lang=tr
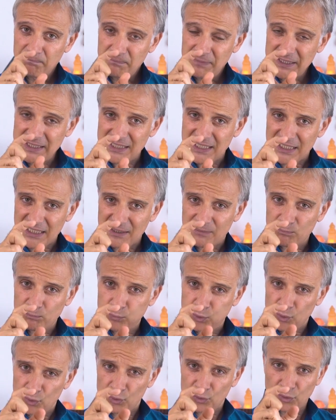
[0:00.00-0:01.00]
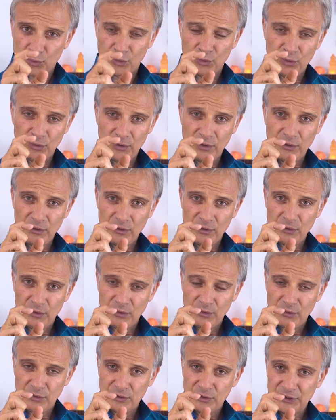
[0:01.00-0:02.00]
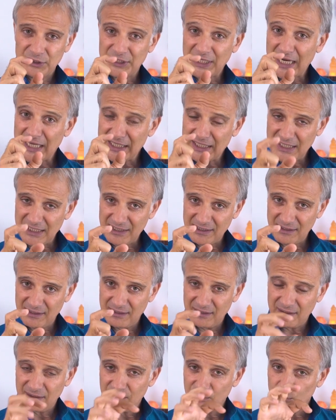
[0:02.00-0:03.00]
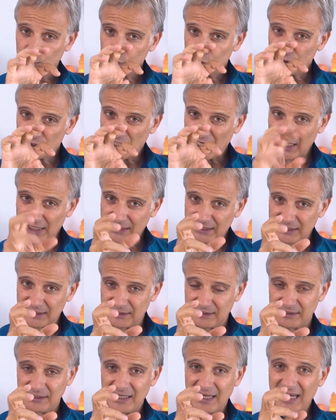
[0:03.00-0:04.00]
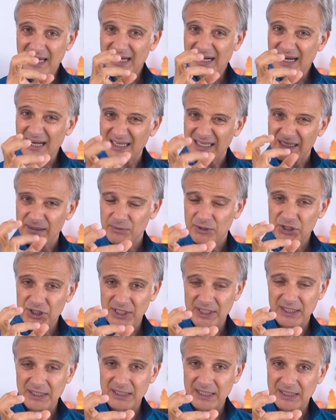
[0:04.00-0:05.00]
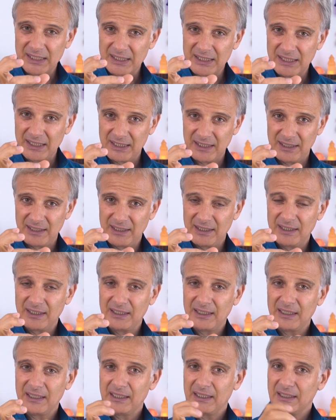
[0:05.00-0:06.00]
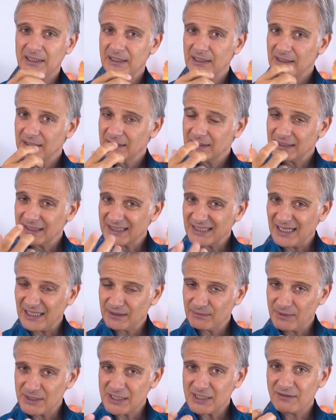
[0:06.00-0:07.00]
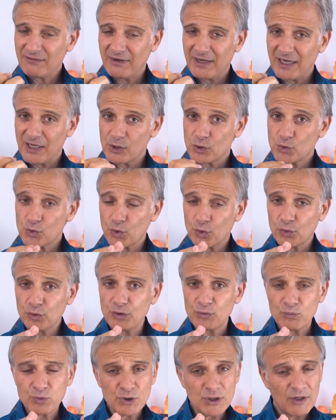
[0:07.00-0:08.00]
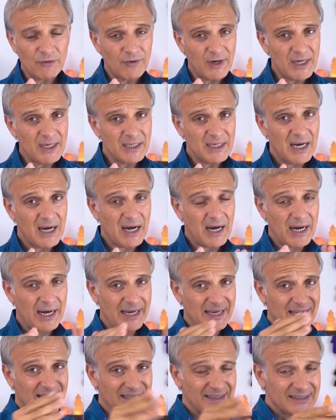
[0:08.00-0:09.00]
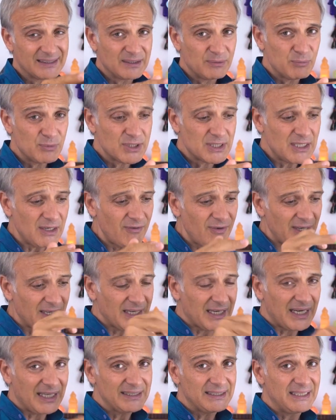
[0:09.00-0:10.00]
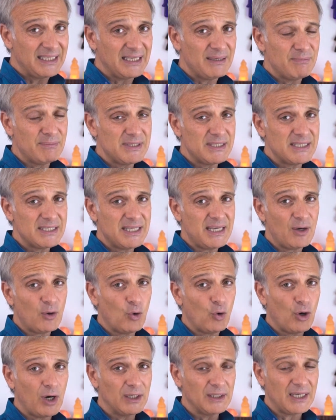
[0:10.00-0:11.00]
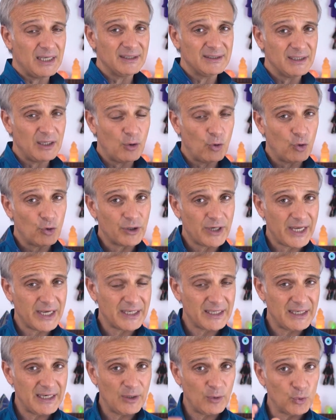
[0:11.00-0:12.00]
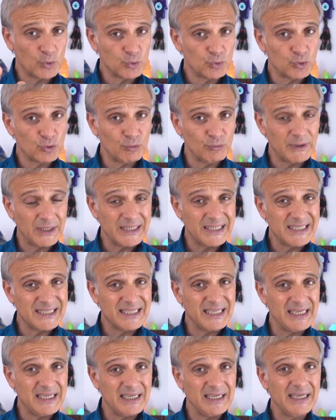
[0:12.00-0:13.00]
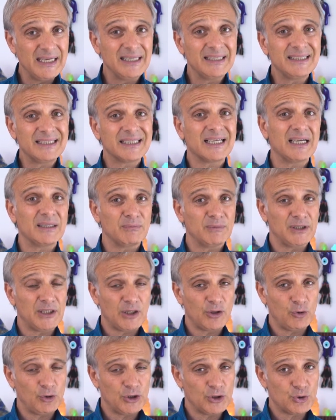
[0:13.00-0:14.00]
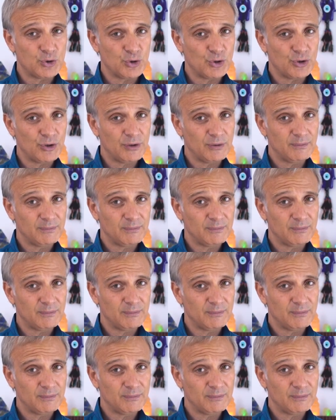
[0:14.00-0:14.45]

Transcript: Bizdeki bu rengin, bu çarkın herhangi bir şekildeki tıkanması veya sorunu bu sefer hayatımızda ve kaderimizde o alanla, o renkle, o durumla ilgili tıkanmalara yol açıyor.